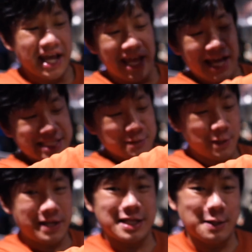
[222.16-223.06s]
ya
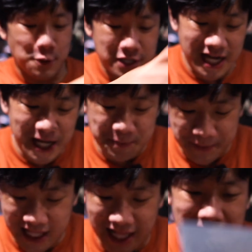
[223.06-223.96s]
sebelum kita buka,
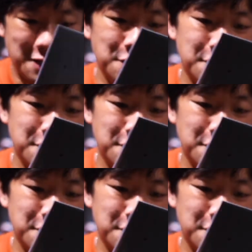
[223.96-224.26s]
kita lihat